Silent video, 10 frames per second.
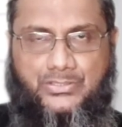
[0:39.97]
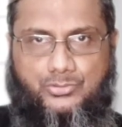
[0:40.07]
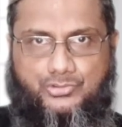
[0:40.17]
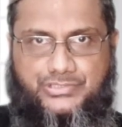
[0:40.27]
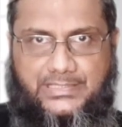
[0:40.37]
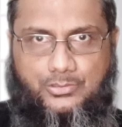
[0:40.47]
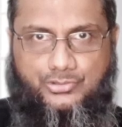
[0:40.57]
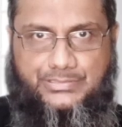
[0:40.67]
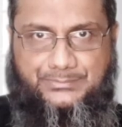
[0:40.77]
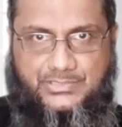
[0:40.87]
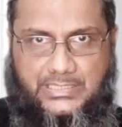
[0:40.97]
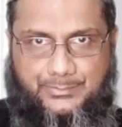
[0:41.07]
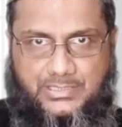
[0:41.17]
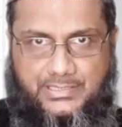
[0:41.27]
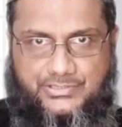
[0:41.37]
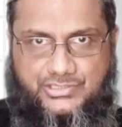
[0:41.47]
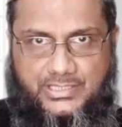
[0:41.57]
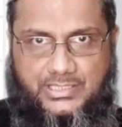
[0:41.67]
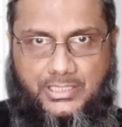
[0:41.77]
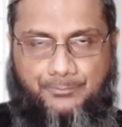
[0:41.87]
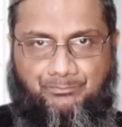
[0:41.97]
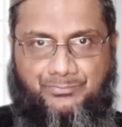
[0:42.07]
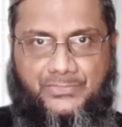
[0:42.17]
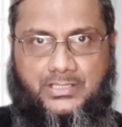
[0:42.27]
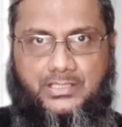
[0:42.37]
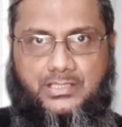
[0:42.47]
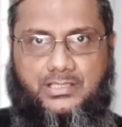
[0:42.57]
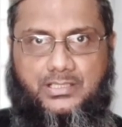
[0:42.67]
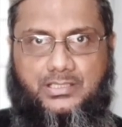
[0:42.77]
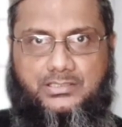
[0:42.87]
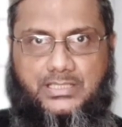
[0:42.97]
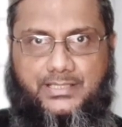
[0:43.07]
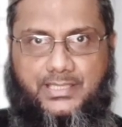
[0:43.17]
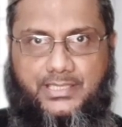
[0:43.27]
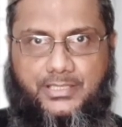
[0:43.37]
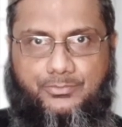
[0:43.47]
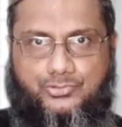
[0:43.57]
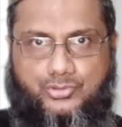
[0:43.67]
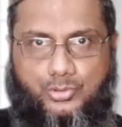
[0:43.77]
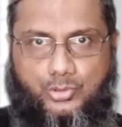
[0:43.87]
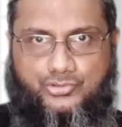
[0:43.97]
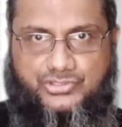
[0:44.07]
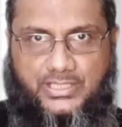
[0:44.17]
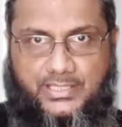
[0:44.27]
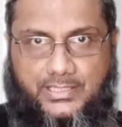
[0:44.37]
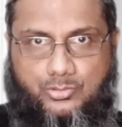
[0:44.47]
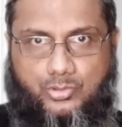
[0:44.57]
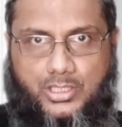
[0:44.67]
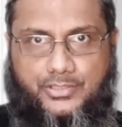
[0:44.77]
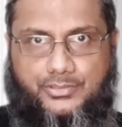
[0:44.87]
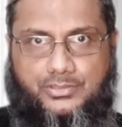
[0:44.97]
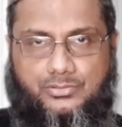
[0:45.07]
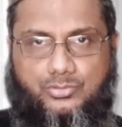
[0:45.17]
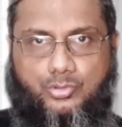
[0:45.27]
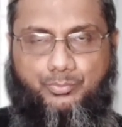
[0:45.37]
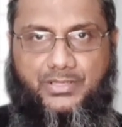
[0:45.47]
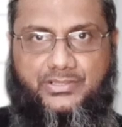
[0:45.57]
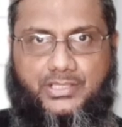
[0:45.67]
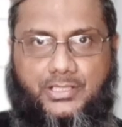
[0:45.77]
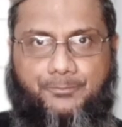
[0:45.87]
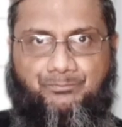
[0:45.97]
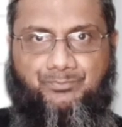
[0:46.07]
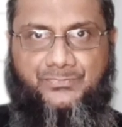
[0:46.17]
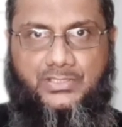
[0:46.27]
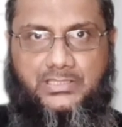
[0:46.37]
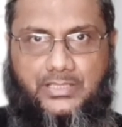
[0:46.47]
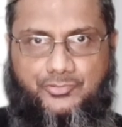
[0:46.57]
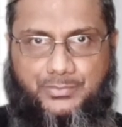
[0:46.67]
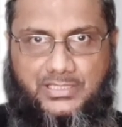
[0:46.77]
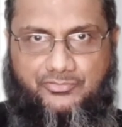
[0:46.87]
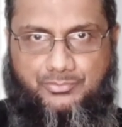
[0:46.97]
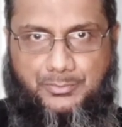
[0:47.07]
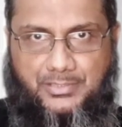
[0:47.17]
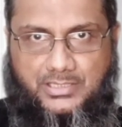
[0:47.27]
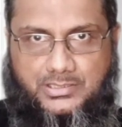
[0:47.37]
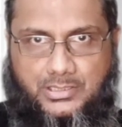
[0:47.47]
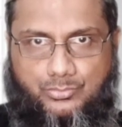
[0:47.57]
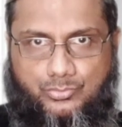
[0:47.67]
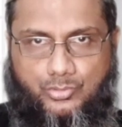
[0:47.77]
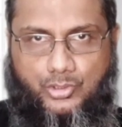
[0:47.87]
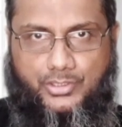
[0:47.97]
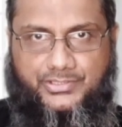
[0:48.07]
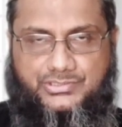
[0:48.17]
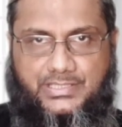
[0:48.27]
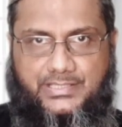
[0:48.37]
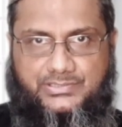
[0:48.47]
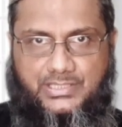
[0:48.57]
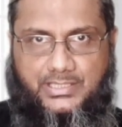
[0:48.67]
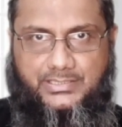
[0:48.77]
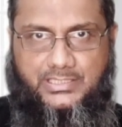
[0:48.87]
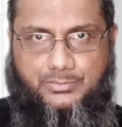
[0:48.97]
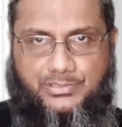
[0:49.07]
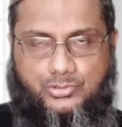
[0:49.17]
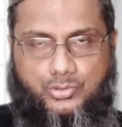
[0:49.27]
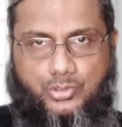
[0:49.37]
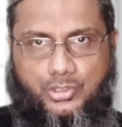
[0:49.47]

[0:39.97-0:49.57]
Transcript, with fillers: तो उस चैनल को सब्सक्राइब कर लीजिएगा ताकि जो लोग चाहें कुरान को पढ़ना लफ्ज़ ब लफ्ज़ भी पढ़ता हूँ और इस तरीके से अदीस भी तो